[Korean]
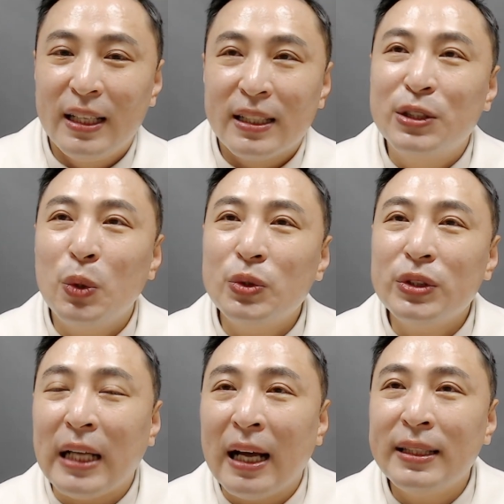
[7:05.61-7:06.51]
그
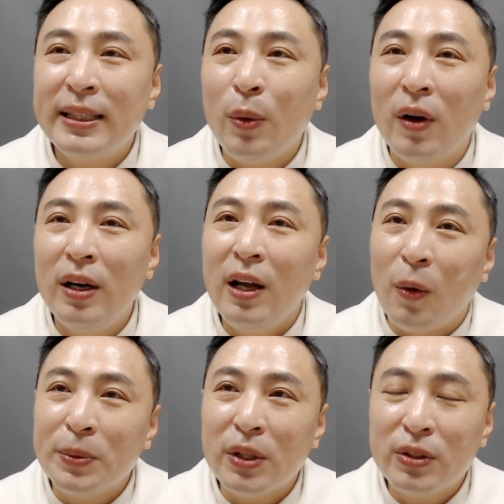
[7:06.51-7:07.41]
돈은 나한테 원래
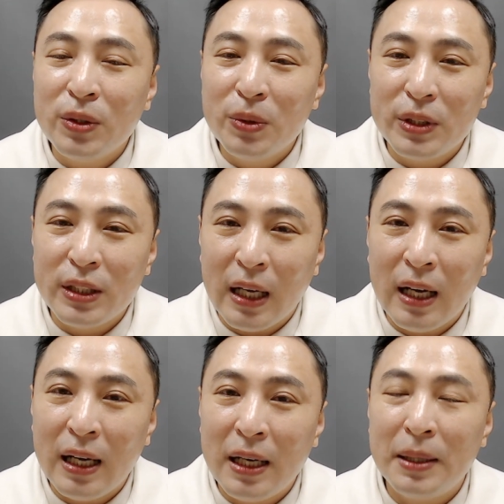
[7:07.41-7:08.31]
없었던
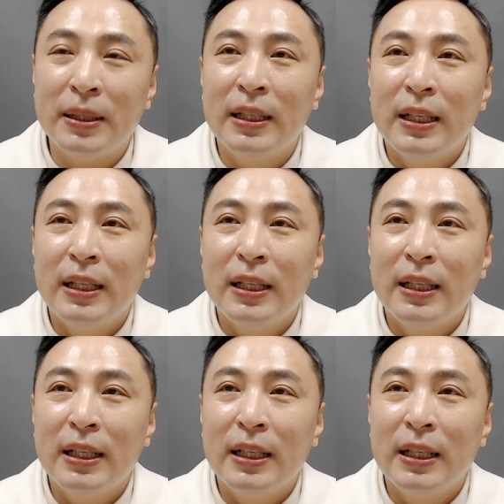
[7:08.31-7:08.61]
돈이다.